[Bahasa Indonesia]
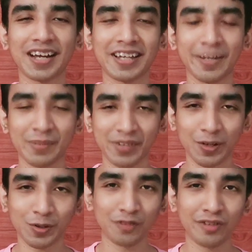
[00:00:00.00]
kalian bisa
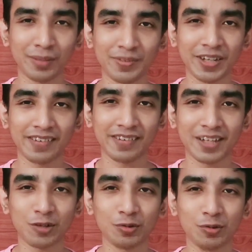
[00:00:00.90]
nonton film Sri
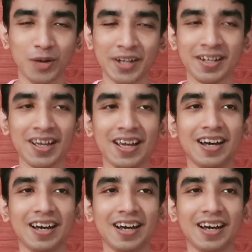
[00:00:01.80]
Asihnya duluan.